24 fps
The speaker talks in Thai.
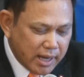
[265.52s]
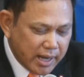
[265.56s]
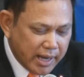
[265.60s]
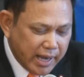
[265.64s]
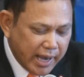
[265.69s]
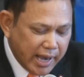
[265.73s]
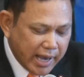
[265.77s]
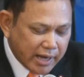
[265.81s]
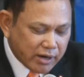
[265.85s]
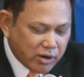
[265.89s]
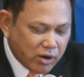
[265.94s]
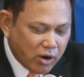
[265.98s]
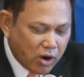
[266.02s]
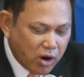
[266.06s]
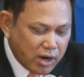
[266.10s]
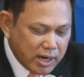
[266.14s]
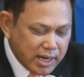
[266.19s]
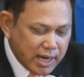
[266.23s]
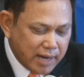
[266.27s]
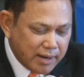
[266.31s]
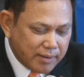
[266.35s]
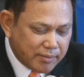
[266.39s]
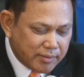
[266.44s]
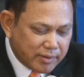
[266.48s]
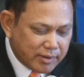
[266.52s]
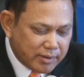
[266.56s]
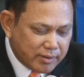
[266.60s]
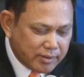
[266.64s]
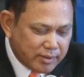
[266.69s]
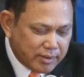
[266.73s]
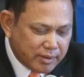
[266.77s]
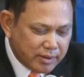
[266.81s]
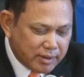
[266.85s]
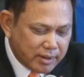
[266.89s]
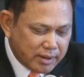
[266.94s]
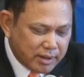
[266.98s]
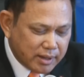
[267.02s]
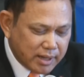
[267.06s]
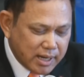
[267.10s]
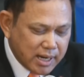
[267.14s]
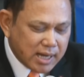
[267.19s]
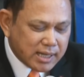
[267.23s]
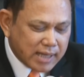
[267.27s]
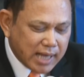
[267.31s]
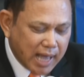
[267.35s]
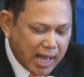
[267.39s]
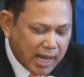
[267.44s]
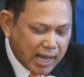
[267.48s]
เหตุขอเลื่อนเนื่
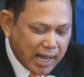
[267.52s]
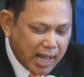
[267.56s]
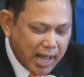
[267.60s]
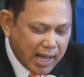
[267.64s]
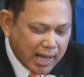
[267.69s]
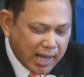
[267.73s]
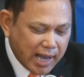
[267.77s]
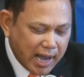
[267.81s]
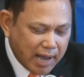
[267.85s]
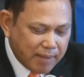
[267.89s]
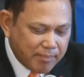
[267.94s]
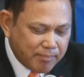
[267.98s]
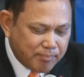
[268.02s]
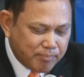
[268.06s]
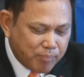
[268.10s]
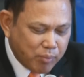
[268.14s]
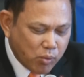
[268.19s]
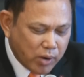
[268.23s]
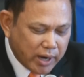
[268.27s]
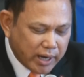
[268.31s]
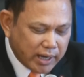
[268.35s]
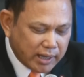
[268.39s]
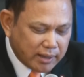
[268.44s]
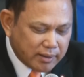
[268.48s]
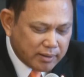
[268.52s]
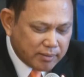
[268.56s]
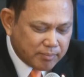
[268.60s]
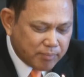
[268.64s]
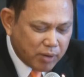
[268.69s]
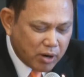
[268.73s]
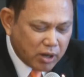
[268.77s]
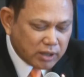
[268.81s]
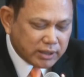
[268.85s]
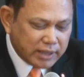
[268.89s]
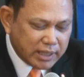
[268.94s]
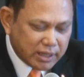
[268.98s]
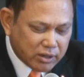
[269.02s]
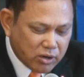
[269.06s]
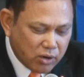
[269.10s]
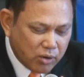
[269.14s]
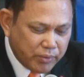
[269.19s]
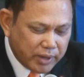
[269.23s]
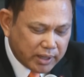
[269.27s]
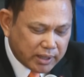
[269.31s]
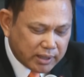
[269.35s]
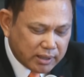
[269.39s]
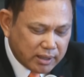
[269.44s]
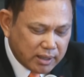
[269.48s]
องจากอาการป่วยเพราะติดโค
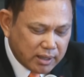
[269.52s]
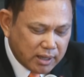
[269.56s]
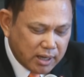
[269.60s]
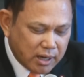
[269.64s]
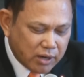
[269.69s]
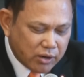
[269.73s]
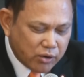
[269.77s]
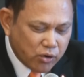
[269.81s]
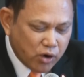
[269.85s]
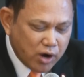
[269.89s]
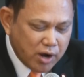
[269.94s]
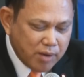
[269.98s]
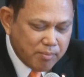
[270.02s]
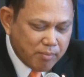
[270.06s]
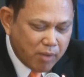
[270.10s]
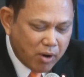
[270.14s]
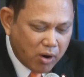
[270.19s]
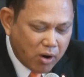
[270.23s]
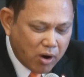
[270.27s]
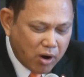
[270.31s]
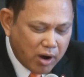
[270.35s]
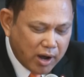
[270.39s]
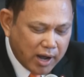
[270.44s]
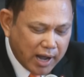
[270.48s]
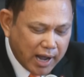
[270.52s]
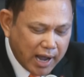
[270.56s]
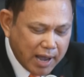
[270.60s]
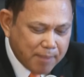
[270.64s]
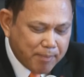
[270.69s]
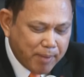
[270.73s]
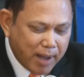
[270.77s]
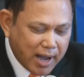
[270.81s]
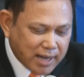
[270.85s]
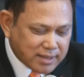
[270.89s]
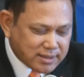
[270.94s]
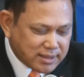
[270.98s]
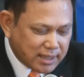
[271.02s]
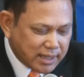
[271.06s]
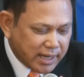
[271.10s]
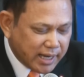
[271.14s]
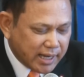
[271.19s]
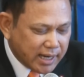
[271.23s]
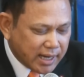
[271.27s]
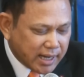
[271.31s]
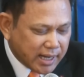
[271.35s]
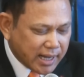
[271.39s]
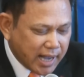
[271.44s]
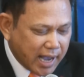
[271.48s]
วิด โดยหมอให้พักสังเก
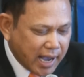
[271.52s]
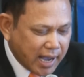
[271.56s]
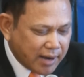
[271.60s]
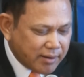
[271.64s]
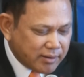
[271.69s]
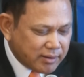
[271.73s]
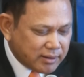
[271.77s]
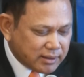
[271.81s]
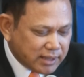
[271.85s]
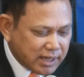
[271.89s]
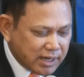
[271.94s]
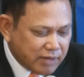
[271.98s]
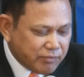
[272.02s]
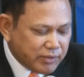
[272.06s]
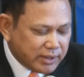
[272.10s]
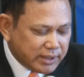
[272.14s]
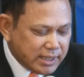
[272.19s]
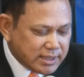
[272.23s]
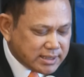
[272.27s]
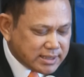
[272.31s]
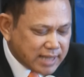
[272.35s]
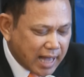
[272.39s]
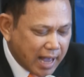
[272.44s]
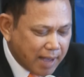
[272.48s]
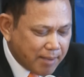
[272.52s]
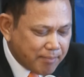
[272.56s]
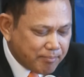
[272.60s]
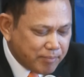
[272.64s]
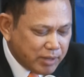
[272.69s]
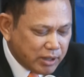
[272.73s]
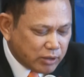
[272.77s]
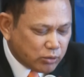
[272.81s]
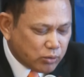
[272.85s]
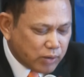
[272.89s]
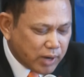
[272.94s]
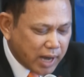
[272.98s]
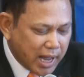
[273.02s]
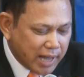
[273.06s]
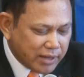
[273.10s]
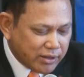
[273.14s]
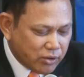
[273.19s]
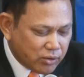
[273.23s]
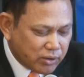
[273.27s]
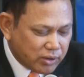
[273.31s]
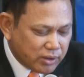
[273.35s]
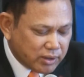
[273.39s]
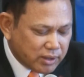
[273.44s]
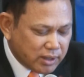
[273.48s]
ตอาการถึงวันที่3มิถุนาย
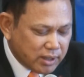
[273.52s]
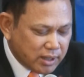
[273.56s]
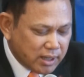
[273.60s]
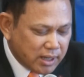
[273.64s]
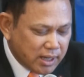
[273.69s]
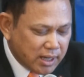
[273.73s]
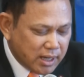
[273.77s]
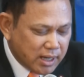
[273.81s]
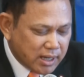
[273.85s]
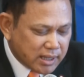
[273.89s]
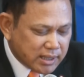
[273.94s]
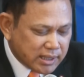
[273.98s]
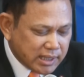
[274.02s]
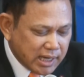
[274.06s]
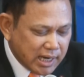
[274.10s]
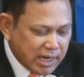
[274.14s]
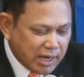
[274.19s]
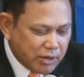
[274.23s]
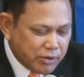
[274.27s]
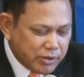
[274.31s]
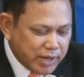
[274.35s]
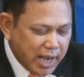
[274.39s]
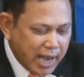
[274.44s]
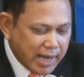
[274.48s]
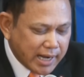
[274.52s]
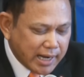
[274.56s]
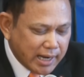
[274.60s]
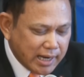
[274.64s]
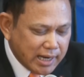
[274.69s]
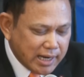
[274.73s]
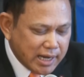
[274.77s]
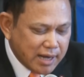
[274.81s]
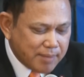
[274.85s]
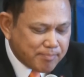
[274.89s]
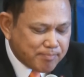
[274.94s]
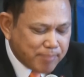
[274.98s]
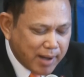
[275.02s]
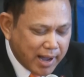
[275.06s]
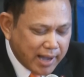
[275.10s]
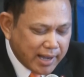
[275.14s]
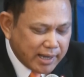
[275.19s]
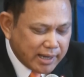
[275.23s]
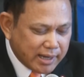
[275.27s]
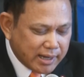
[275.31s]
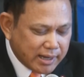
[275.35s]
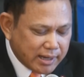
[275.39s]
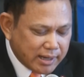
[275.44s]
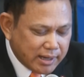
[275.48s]
น จึงอนุญาตให้เลื่อนไป
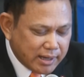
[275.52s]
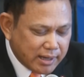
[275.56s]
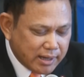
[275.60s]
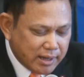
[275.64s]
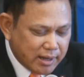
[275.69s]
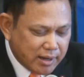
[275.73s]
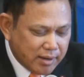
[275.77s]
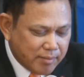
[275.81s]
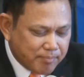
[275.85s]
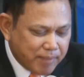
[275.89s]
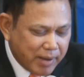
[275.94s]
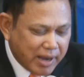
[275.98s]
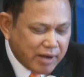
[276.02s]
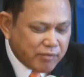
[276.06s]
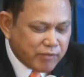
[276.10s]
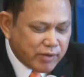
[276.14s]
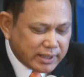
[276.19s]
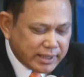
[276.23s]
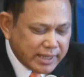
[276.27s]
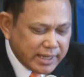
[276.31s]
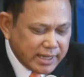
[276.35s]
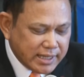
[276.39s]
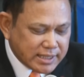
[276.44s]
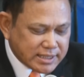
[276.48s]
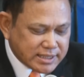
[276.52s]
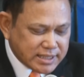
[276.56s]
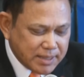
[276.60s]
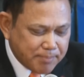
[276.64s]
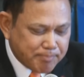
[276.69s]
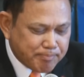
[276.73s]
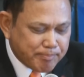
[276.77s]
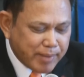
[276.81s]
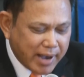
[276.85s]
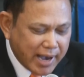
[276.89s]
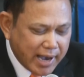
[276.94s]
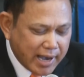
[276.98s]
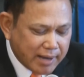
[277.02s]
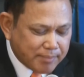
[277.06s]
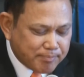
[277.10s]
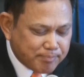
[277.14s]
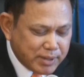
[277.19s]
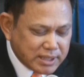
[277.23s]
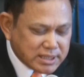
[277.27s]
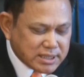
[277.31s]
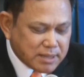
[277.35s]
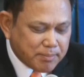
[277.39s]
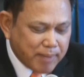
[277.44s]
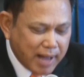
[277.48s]
เป็นวันที่ 18
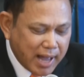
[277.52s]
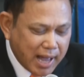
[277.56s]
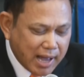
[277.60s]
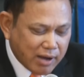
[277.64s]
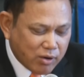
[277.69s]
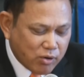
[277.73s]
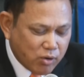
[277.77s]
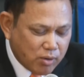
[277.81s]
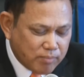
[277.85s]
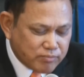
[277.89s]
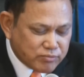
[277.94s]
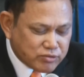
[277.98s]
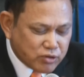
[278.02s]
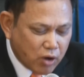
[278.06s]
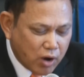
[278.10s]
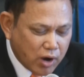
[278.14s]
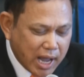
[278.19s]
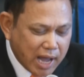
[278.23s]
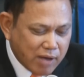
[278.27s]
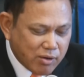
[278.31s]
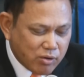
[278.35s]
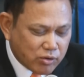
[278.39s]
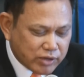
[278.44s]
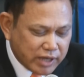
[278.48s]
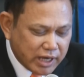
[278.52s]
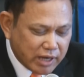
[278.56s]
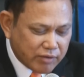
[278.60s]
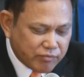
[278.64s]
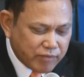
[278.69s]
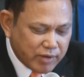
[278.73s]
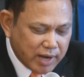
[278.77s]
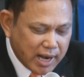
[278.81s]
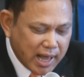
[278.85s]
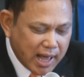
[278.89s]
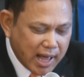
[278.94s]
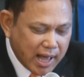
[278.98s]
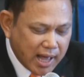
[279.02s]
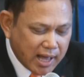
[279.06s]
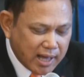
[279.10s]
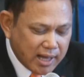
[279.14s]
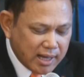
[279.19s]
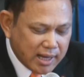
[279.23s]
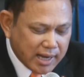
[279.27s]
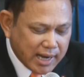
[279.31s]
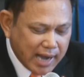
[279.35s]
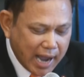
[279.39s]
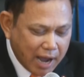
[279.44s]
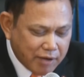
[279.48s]
พฤษภาคม2567 เว
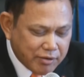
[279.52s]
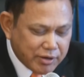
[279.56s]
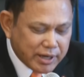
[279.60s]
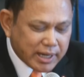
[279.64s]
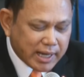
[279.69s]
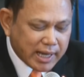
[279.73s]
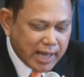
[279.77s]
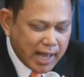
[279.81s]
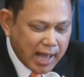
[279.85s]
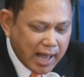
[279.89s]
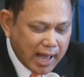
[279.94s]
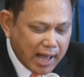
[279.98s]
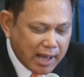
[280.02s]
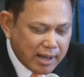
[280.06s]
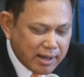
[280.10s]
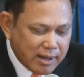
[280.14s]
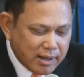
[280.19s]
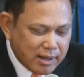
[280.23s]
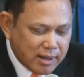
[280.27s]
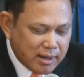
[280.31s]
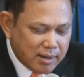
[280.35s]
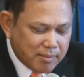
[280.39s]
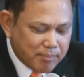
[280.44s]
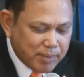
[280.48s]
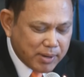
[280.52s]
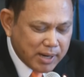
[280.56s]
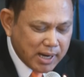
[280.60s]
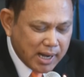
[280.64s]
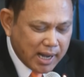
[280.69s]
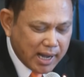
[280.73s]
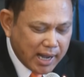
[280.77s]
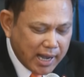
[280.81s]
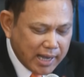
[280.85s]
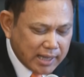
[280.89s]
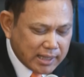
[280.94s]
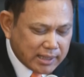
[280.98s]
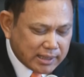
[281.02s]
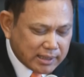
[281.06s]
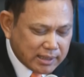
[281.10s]
ลา9นาฬิกาเพื่อให้